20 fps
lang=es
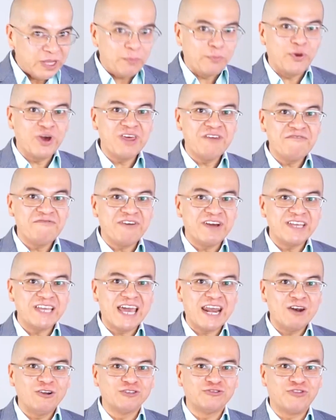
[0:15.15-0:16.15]
te pueden
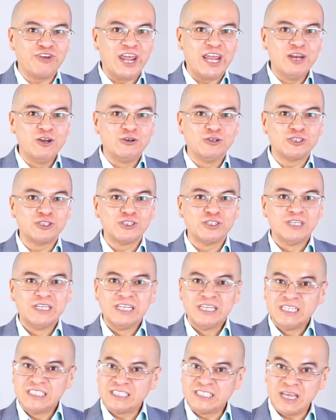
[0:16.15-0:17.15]
fallar los frenos,
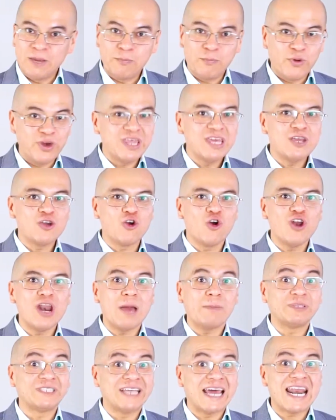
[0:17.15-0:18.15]
se pueden
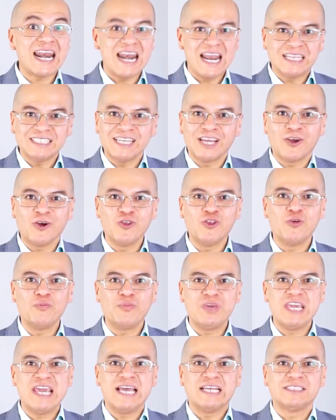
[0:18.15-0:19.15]
colapsar las
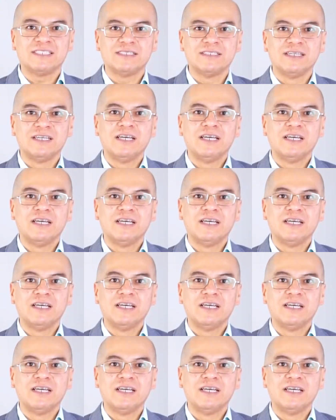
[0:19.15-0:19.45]
economías